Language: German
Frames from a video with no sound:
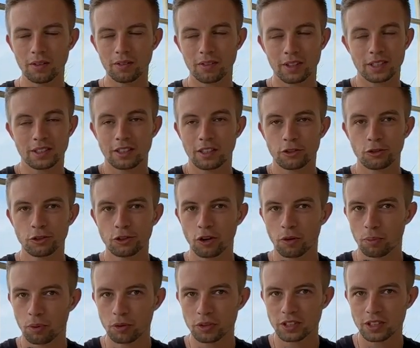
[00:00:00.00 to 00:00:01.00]
Was sind natürlich
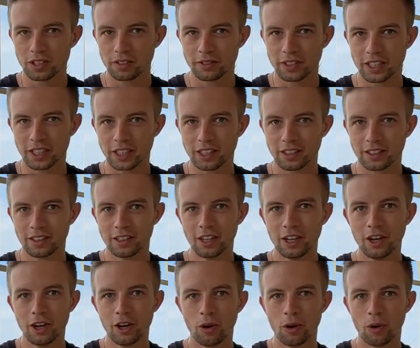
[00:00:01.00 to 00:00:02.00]
auch positive Dinge?
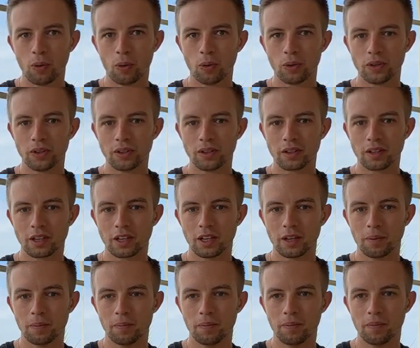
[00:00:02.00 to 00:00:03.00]
Und
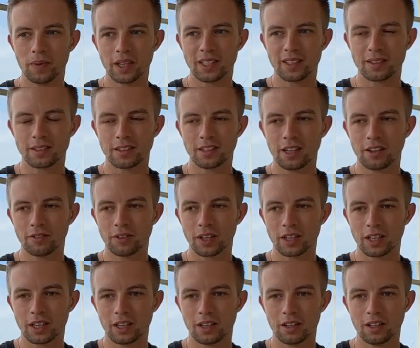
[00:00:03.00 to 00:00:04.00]
ähm, ich erzähle
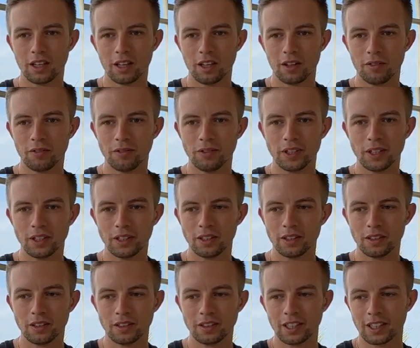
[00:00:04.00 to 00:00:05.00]
einfach, ja,
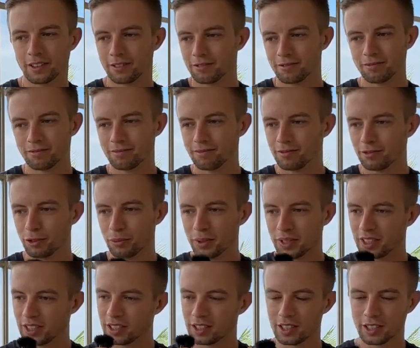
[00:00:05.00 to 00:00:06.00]
wie, ja,
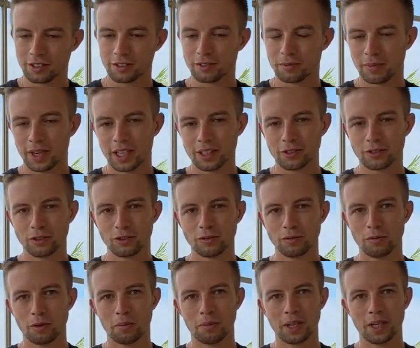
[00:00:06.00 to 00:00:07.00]
über digitales
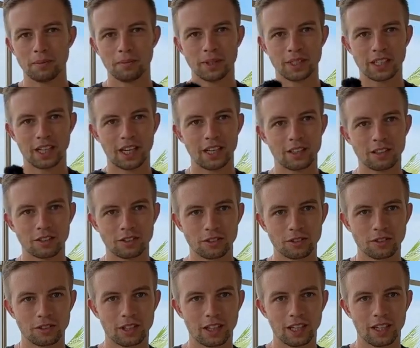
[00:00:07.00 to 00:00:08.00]
Nomadentum, über meine mentale
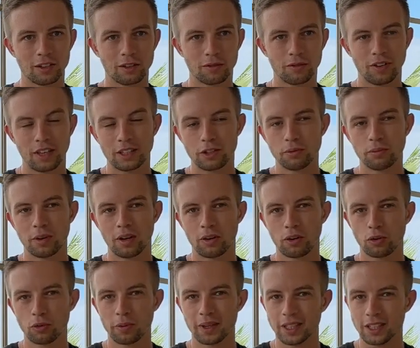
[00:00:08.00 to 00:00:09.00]
Gesundheit, vielleicht
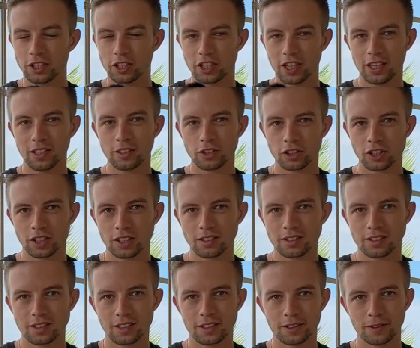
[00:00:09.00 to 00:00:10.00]
auch über die
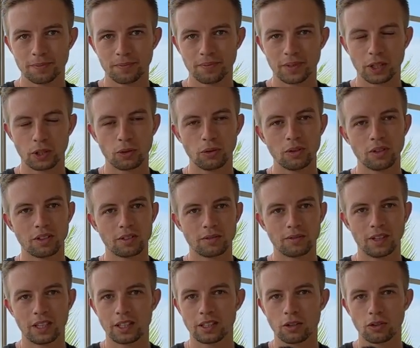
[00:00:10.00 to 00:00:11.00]
Challenges. Ähm, natürlich
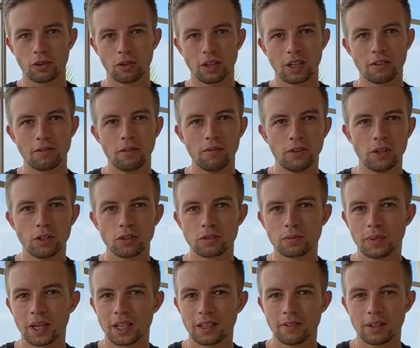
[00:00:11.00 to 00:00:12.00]
werde ich auch noch irgendwie
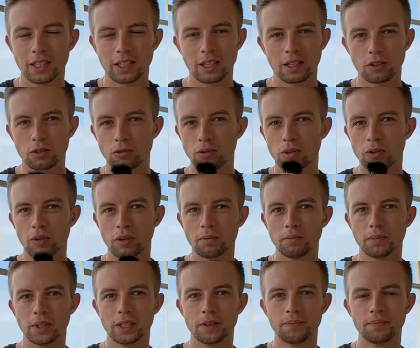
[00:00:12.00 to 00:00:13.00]
Videos machen, wenn ich an coolen
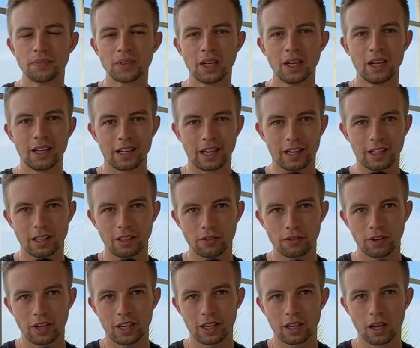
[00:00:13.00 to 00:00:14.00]
Orten bin, gar keine
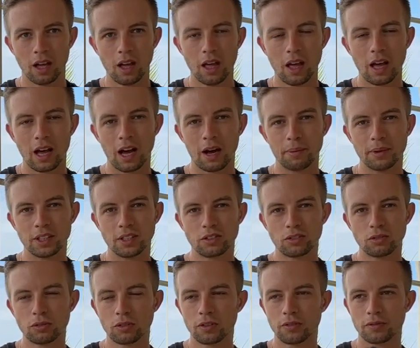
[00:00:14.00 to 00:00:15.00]
Frage. Aber die
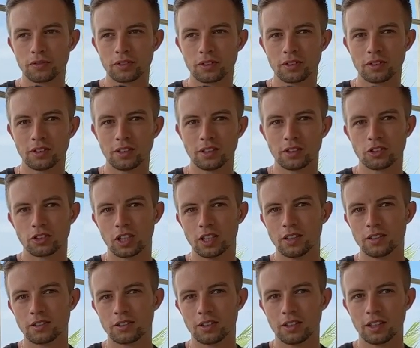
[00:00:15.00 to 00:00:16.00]
Zukunft dieses
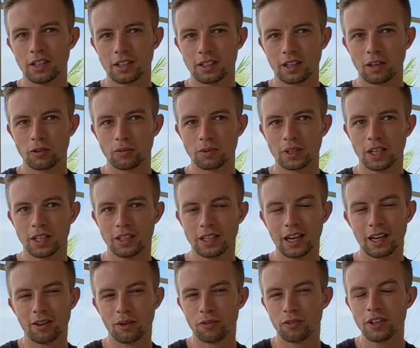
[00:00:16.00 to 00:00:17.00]
Channels soll eher darum gehen,
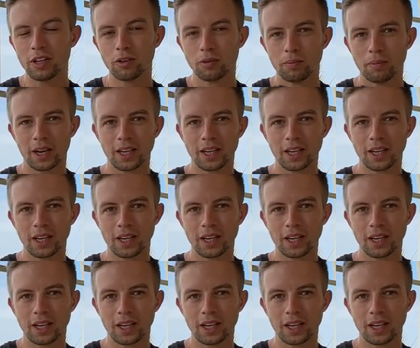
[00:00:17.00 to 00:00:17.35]
ja, viel um